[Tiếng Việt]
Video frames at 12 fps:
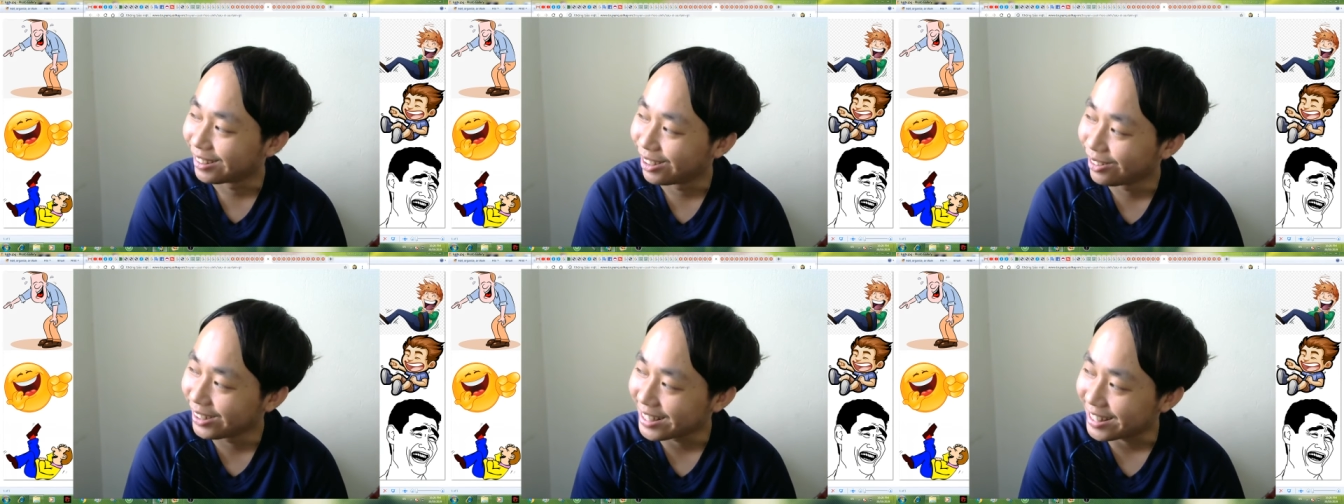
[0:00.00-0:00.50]

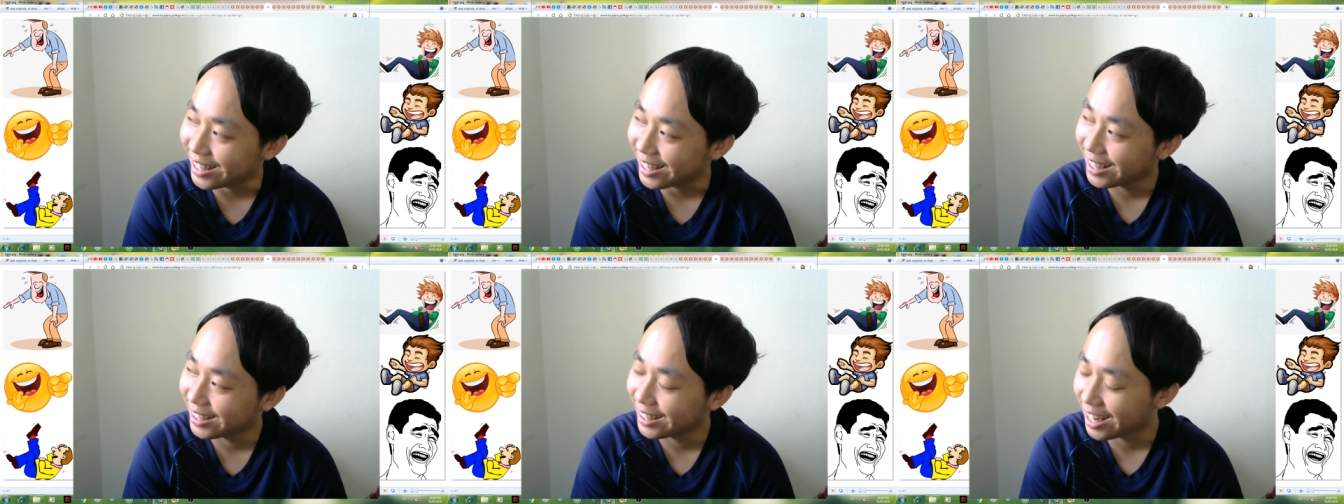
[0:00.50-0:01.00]
nói vậy chả
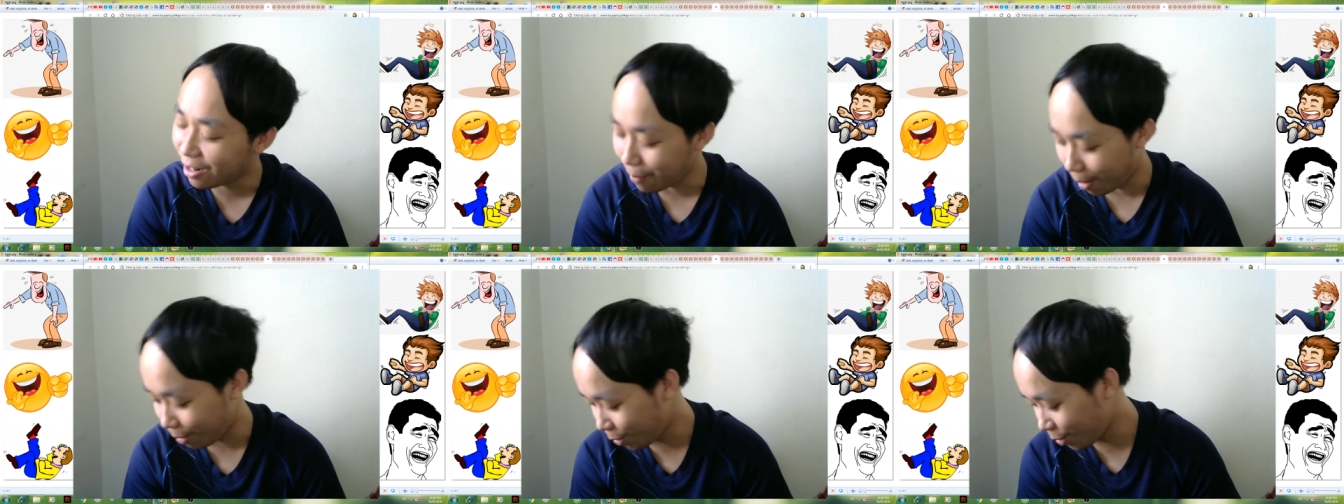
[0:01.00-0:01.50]
khác nào
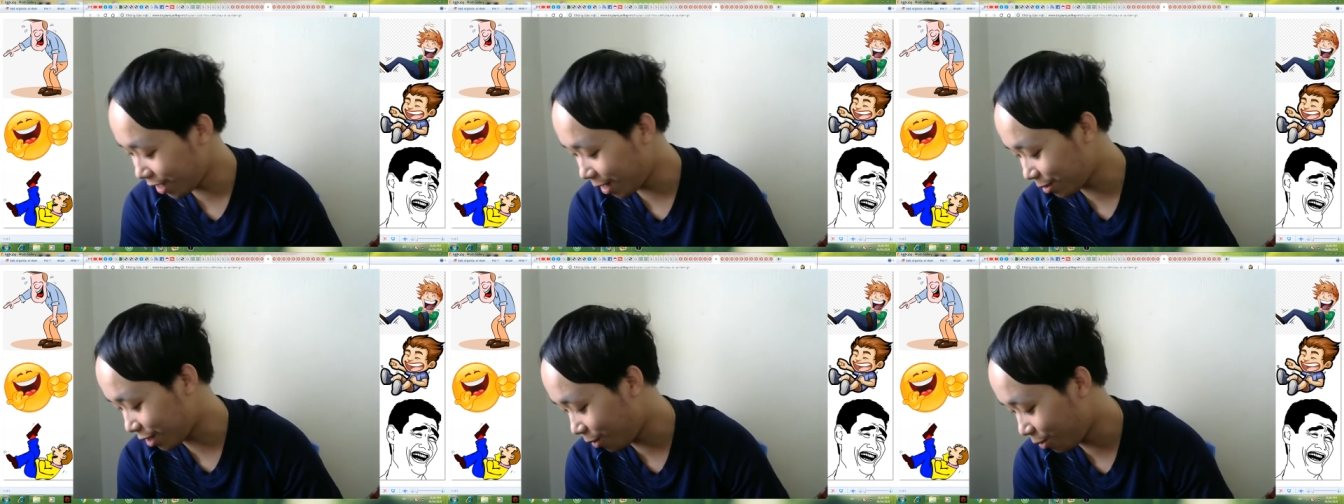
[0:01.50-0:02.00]
bảo cô
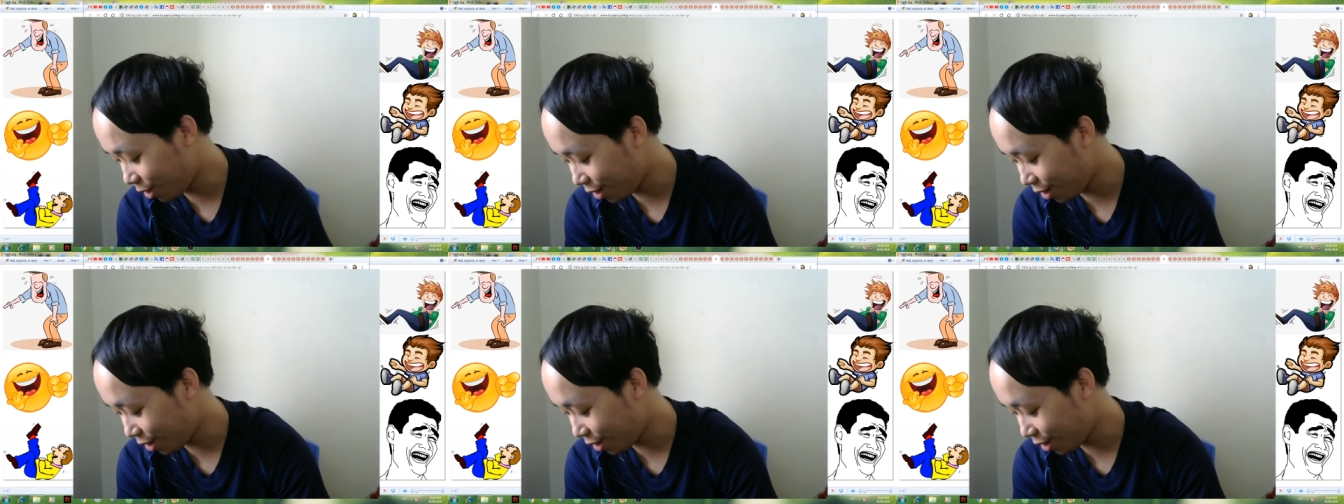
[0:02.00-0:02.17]
giáo xấu